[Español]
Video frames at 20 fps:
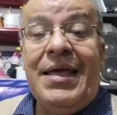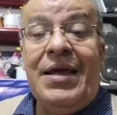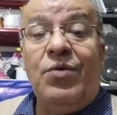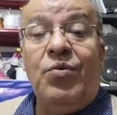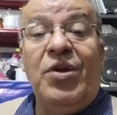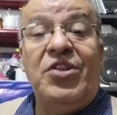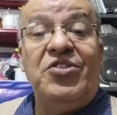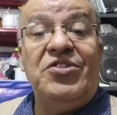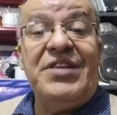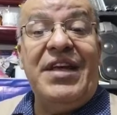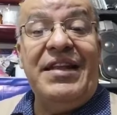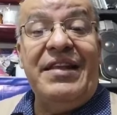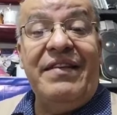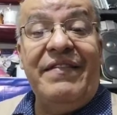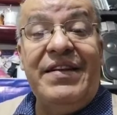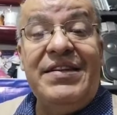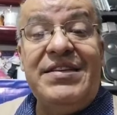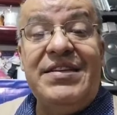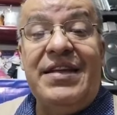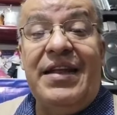Cuando salí de
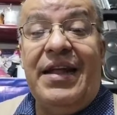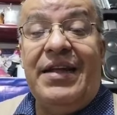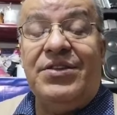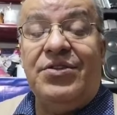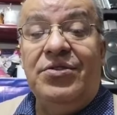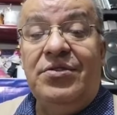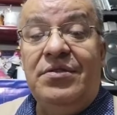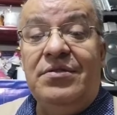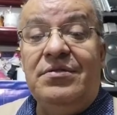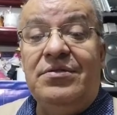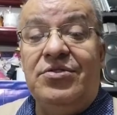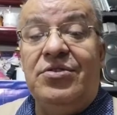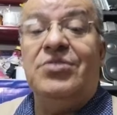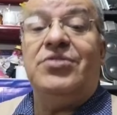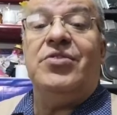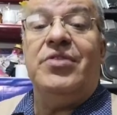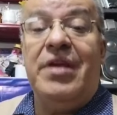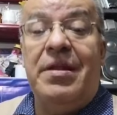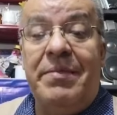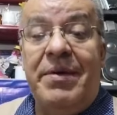bachillerato, yo
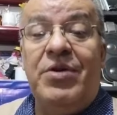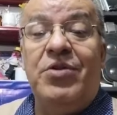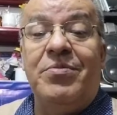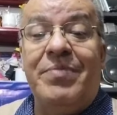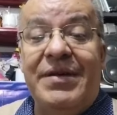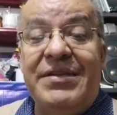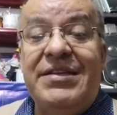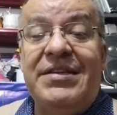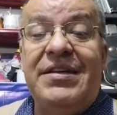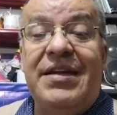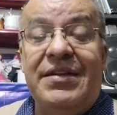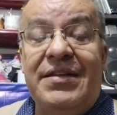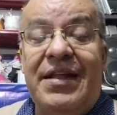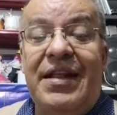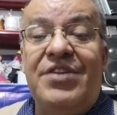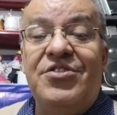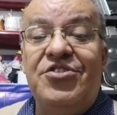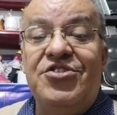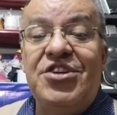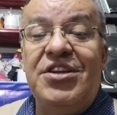soy el mejor bachiller del
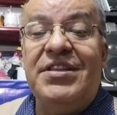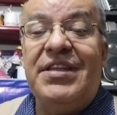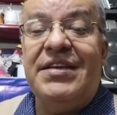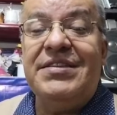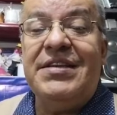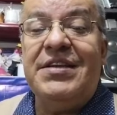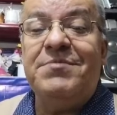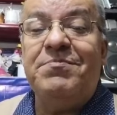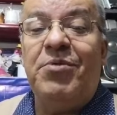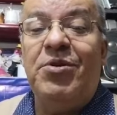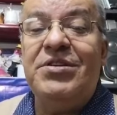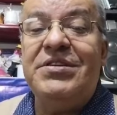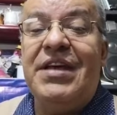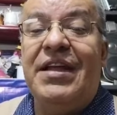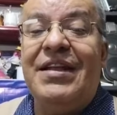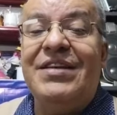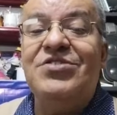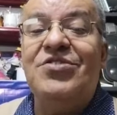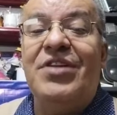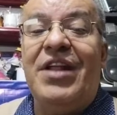año 86 Policía
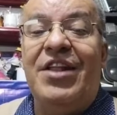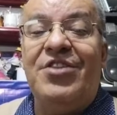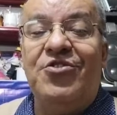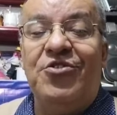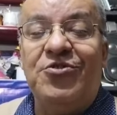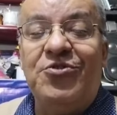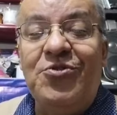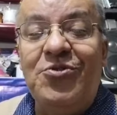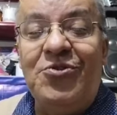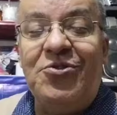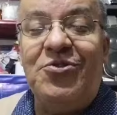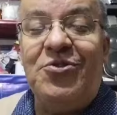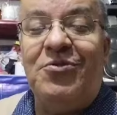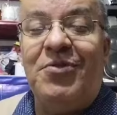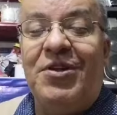Nacional Nocturno.